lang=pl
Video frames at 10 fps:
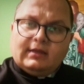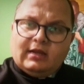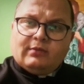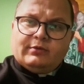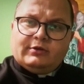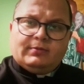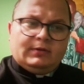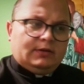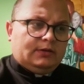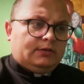dałbyś
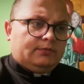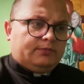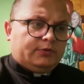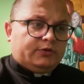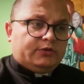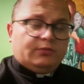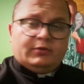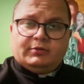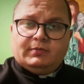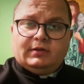mi,
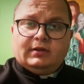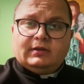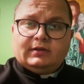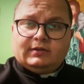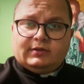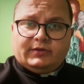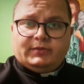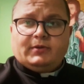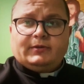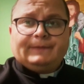pożyczyłbyś mi 100
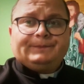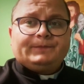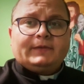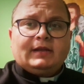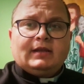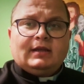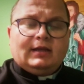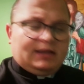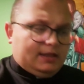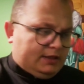zł?
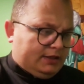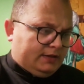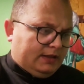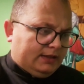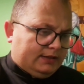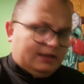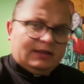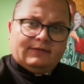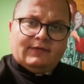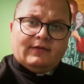I tata się wtedy
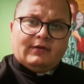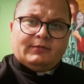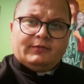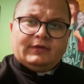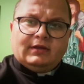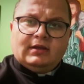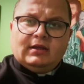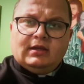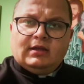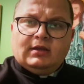zdenerwował, mówi,
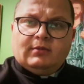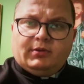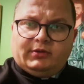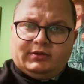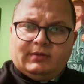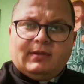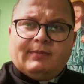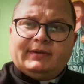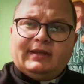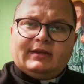po to się mnie
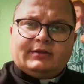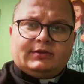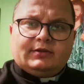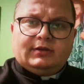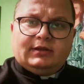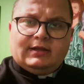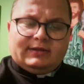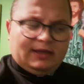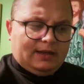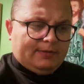pytasz, ile
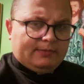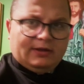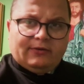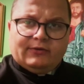zarabiam na